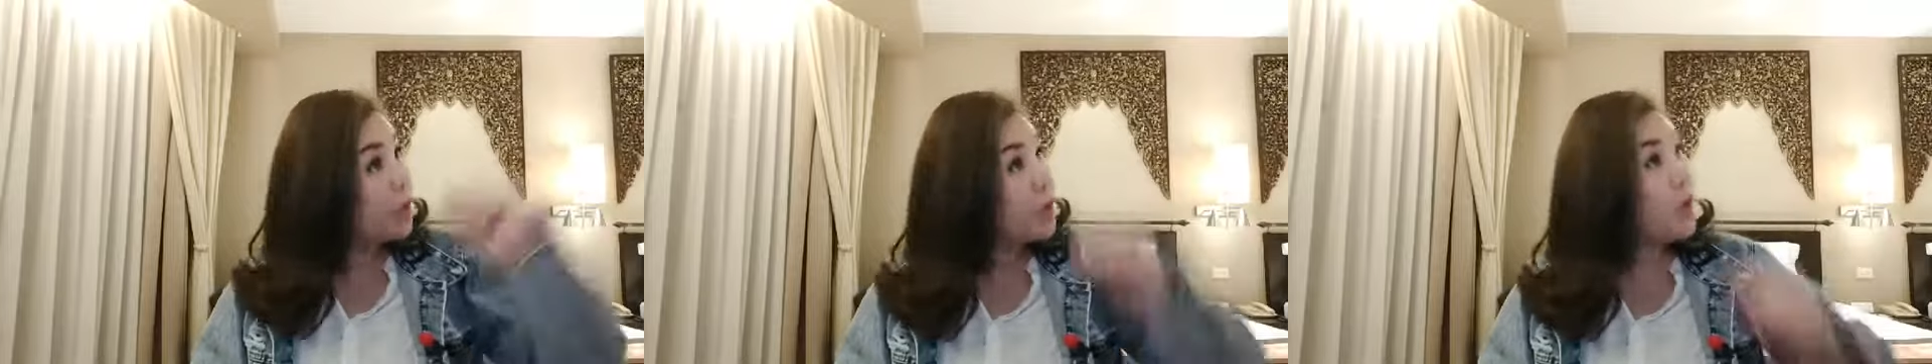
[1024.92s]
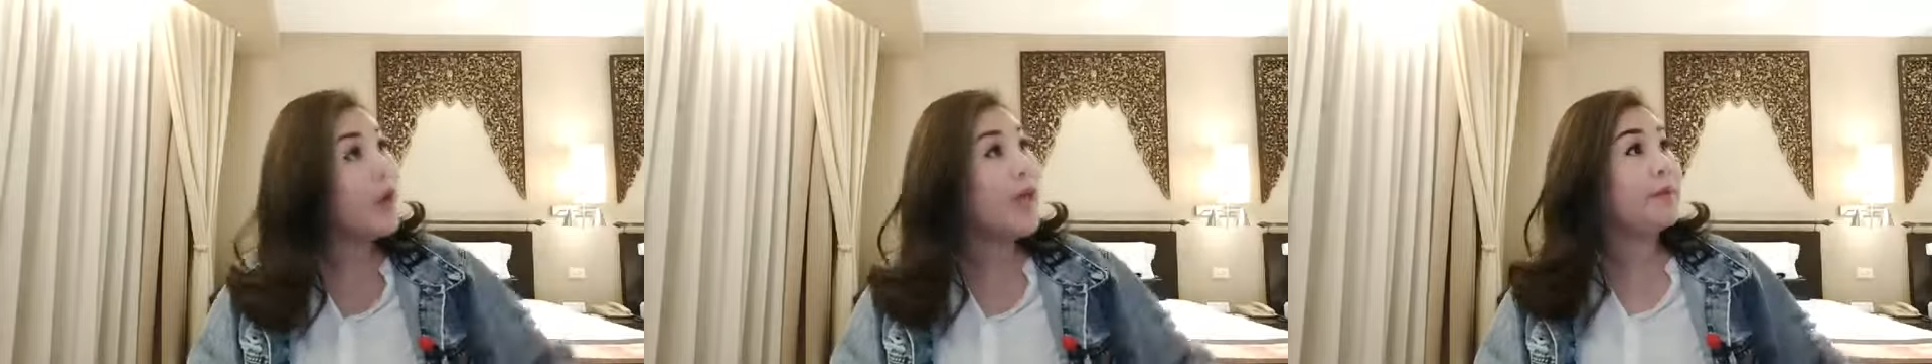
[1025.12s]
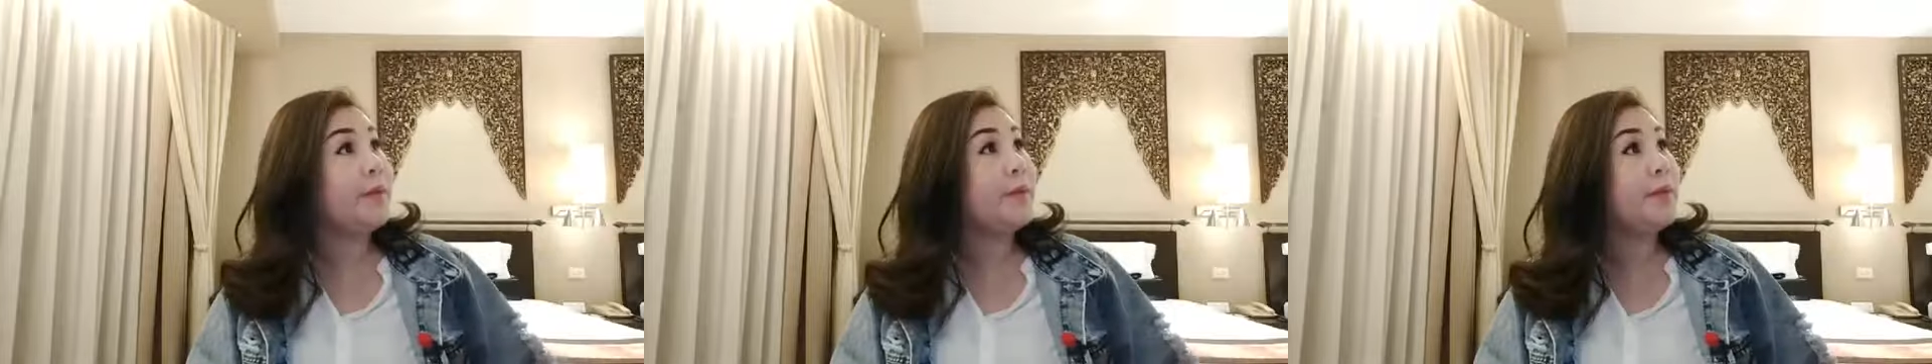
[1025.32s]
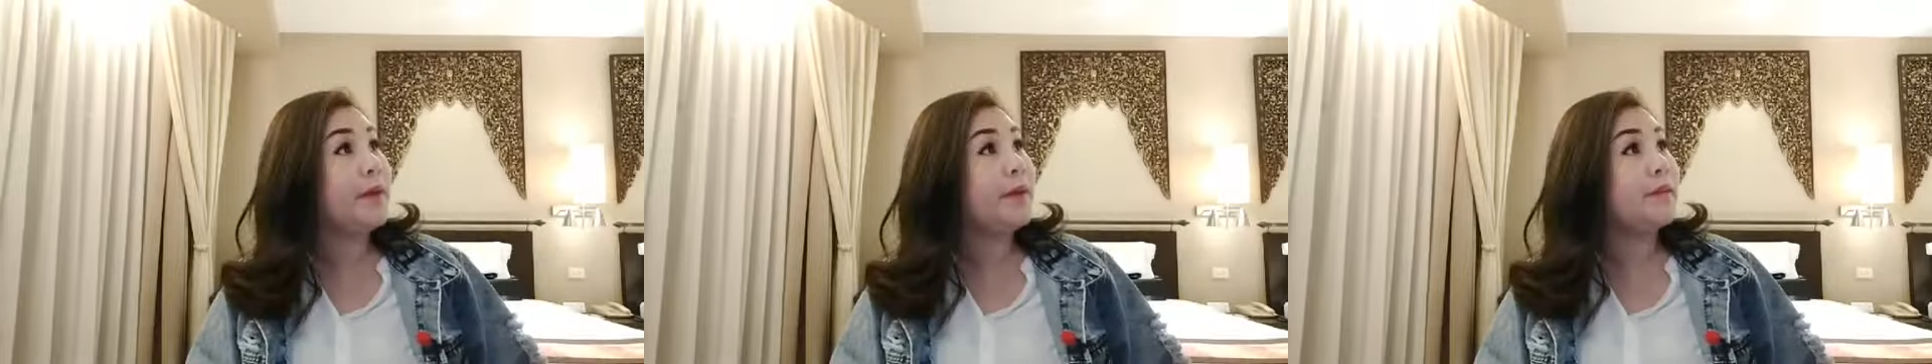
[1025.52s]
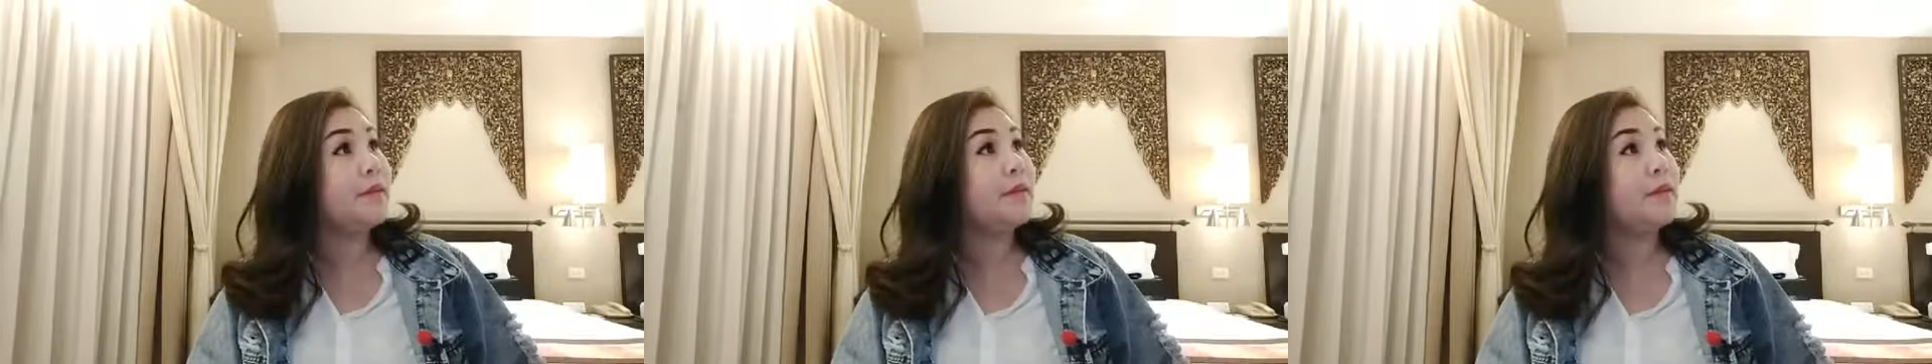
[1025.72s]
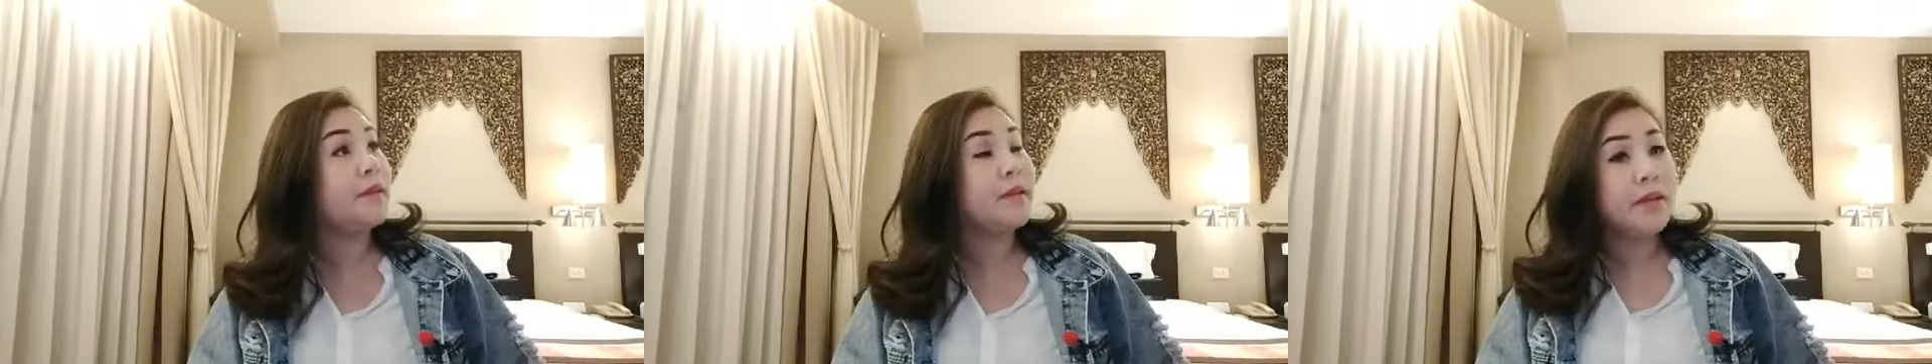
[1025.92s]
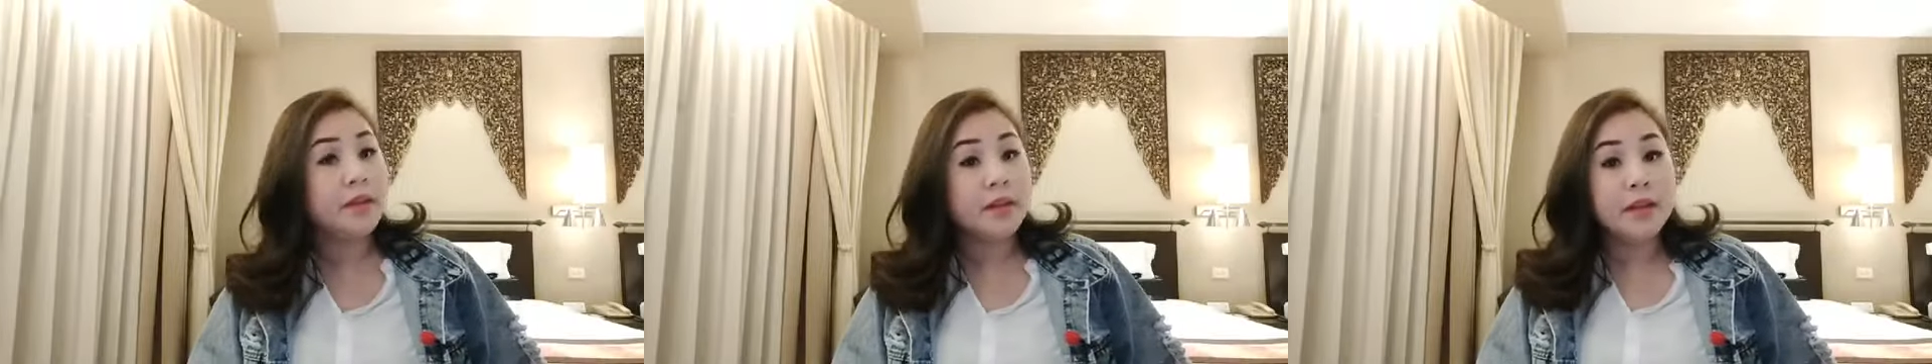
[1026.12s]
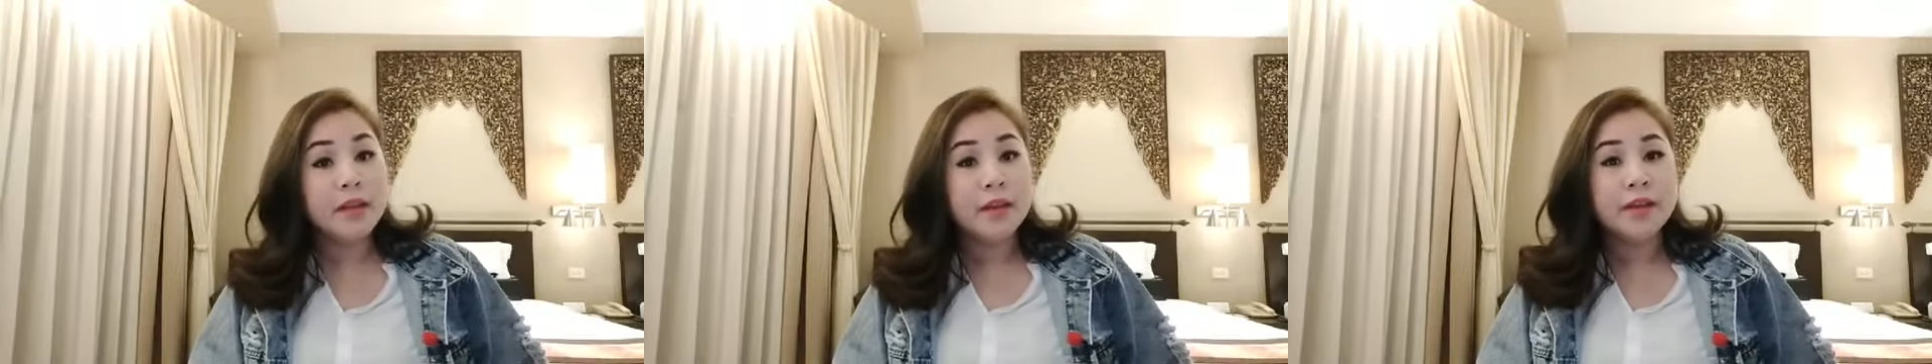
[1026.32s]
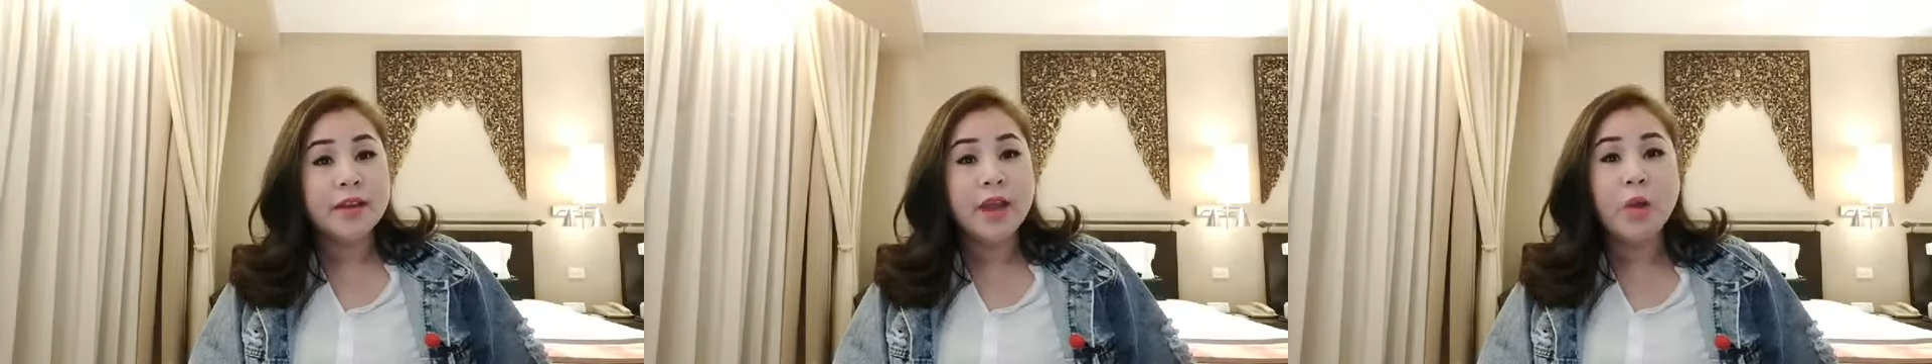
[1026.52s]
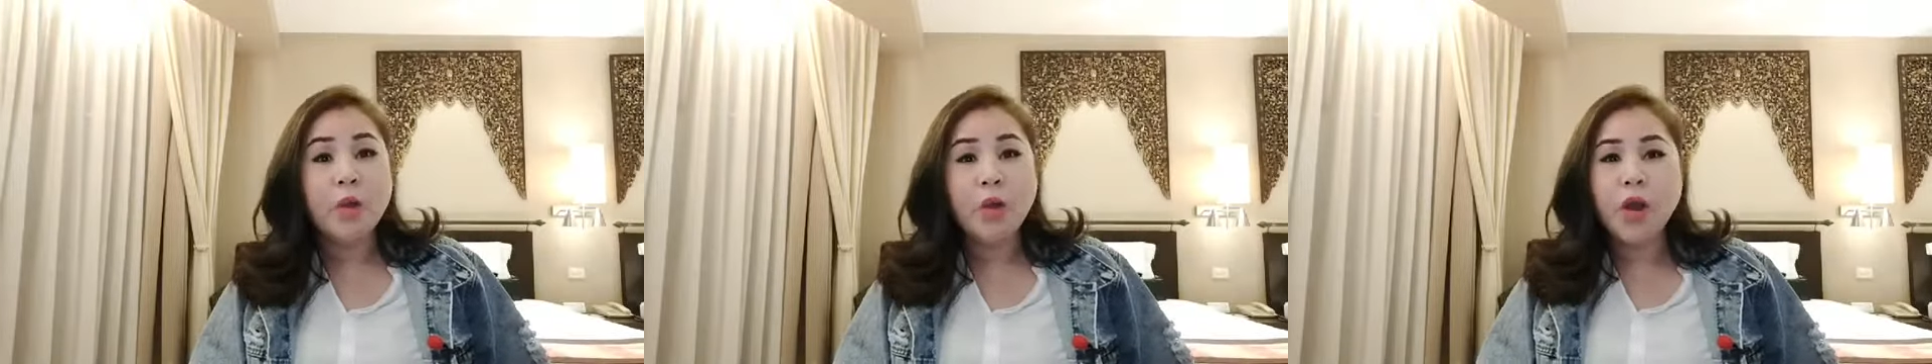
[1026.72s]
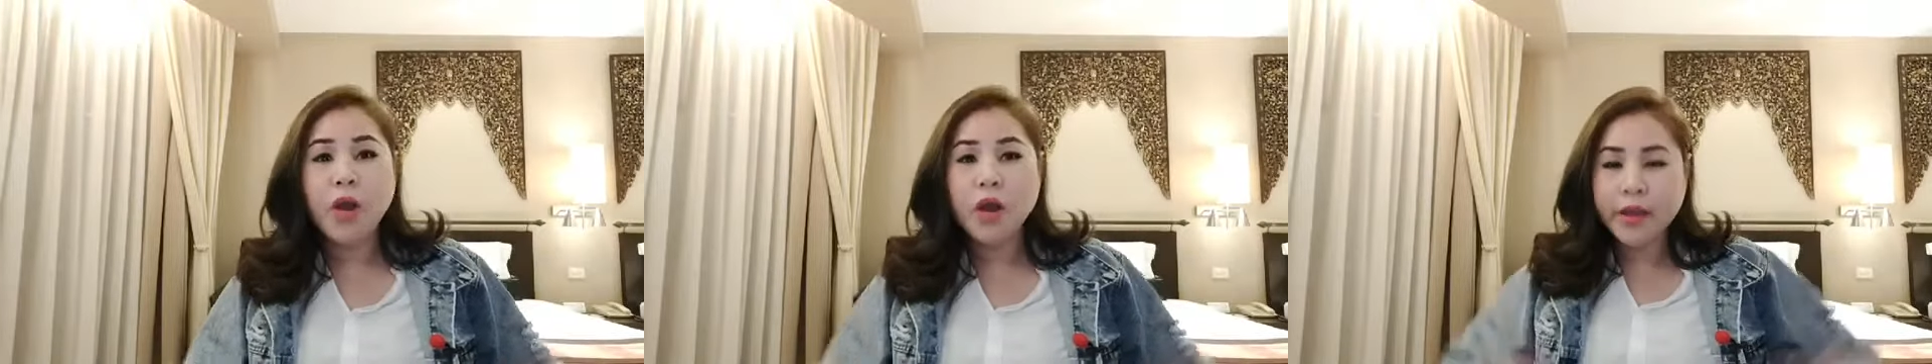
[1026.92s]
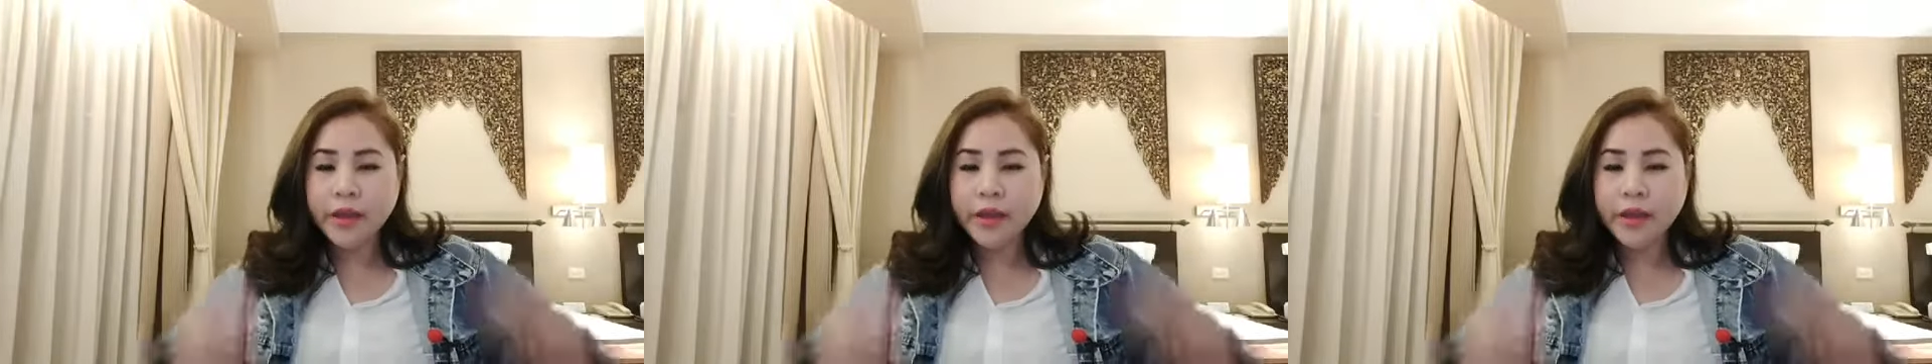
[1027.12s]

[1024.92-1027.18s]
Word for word: ออนไลน์ไม่เป็นเราก็